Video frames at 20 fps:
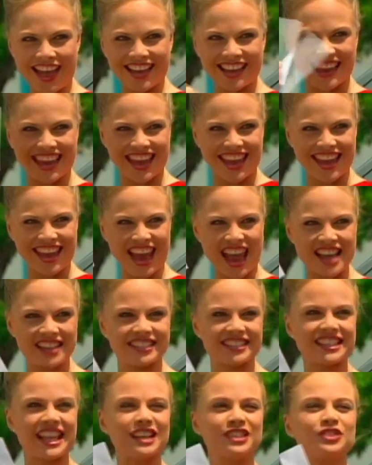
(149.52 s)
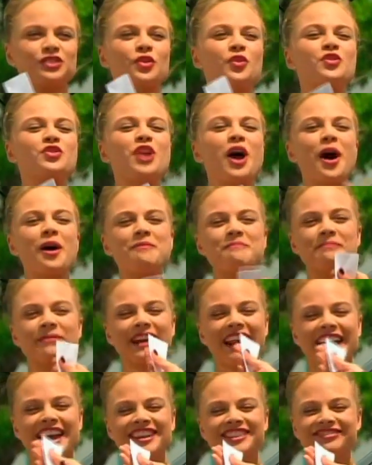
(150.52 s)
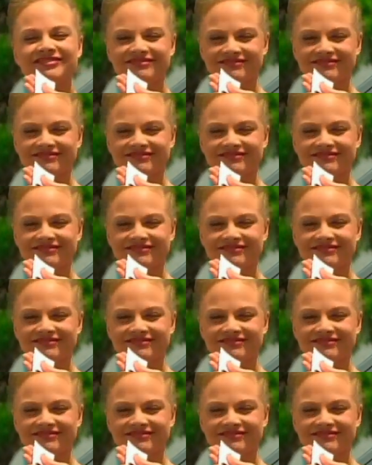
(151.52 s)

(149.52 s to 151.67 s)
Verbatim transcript: aquí está su nombre.